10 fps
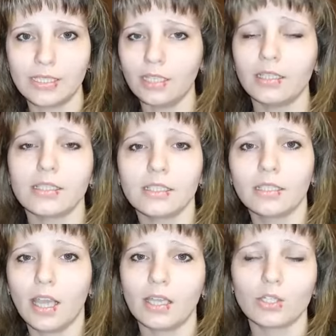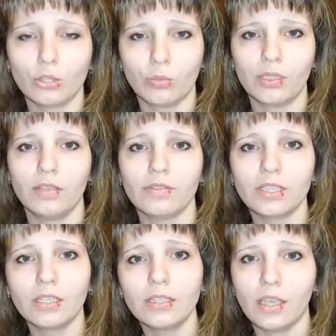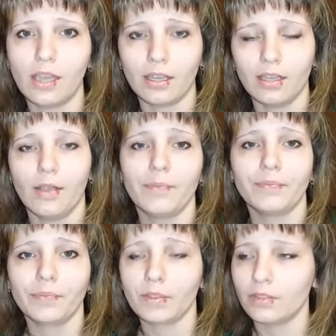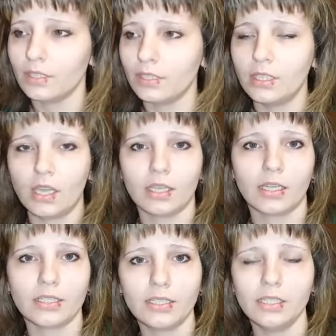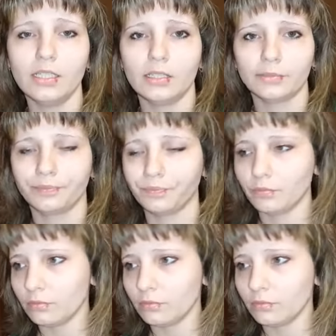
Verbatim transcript: Сделайте так, чтобы они всегда, всегда ходили